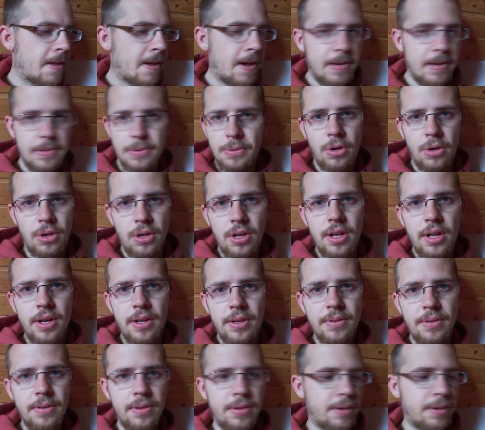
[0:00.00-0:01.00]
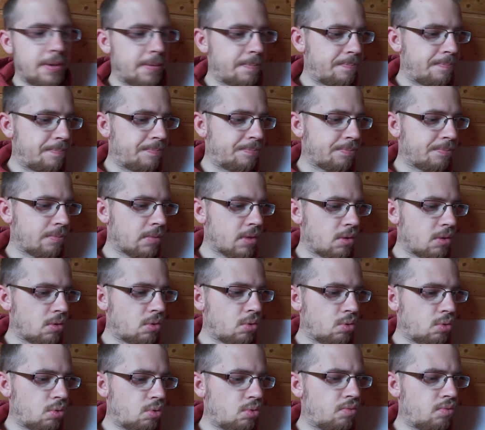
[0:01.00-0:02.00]
also online. Ähm,
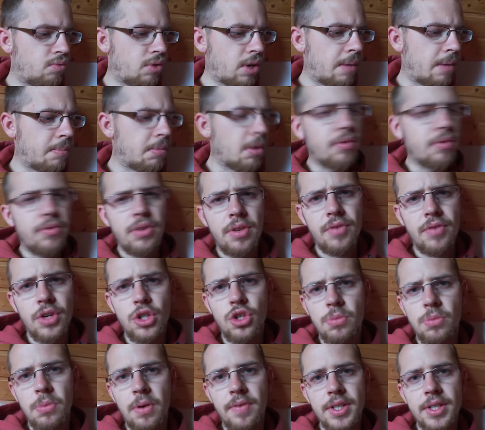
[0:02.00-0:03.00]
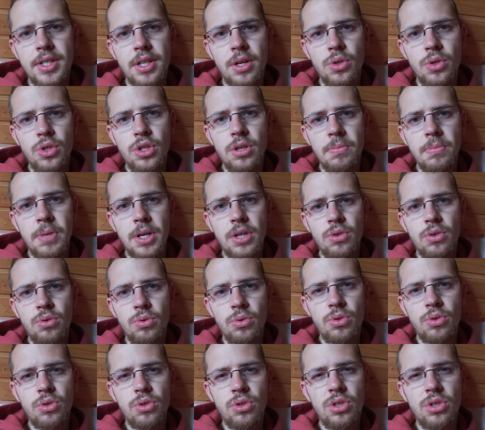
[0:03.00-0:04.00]
und wir haben da auf jeden Fall schon mal was ausgemacht
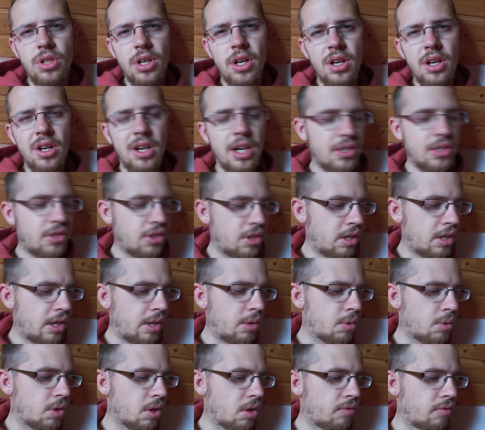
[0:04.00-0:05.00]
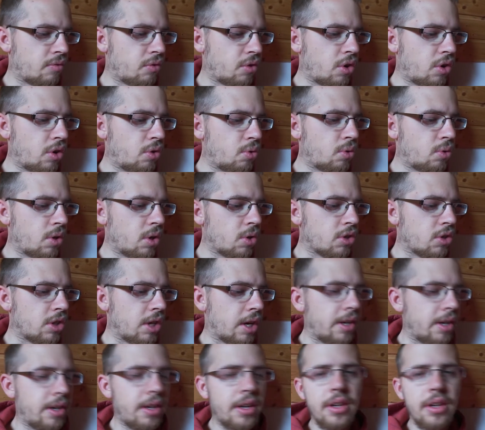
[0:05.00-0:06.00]
und da kann sich Leo drauf freuen und auch die
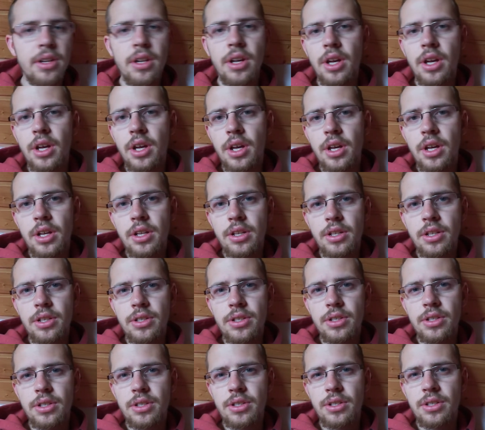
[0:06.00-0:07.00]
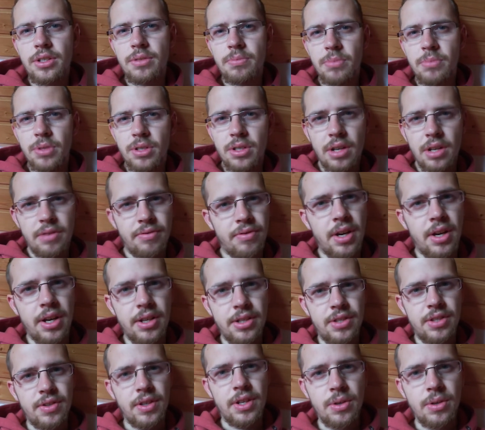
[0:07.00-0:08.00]
anderen, die sich mit
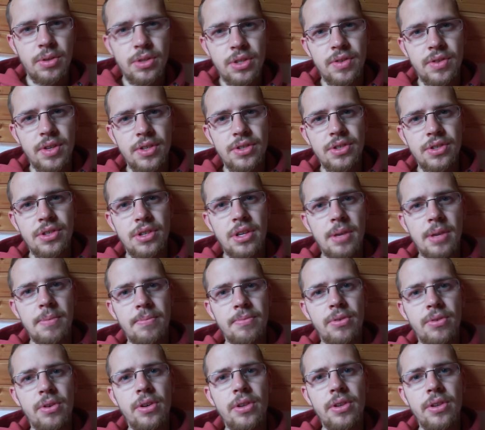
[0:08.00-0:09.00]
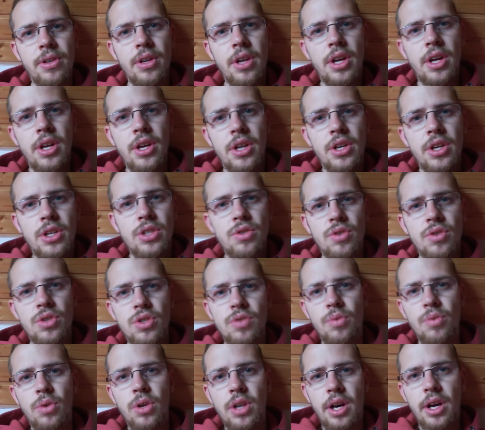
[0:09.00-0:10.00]
F1 2020 geben wollen. Es wird
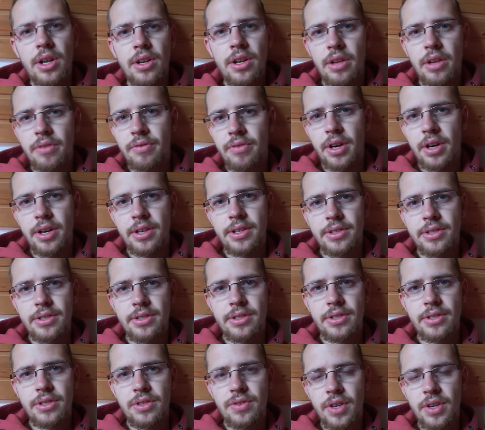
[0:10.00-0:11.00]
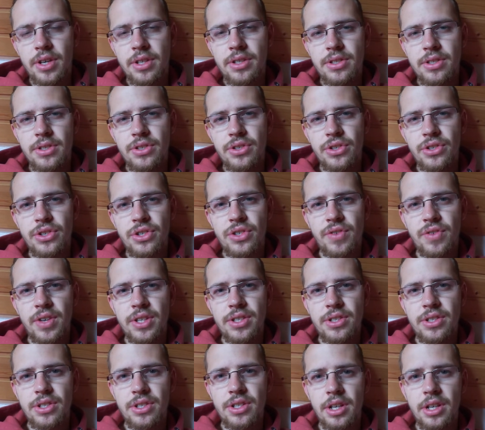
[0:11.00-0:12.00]
sowohl eine F1
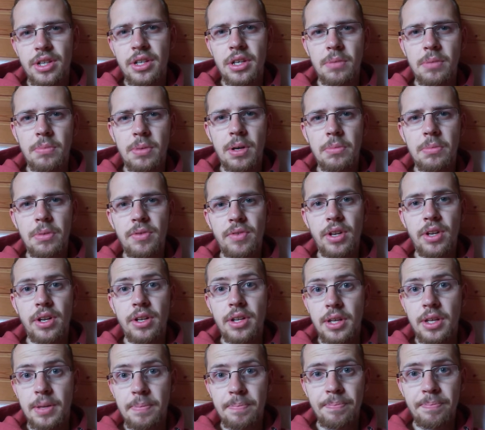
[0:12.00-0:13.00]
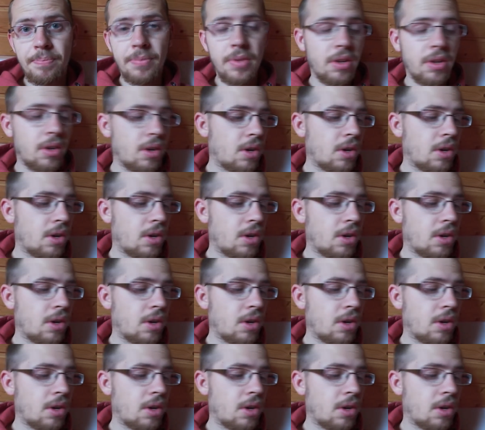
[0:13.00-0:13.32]
2020 Karriere bei mir wieder geben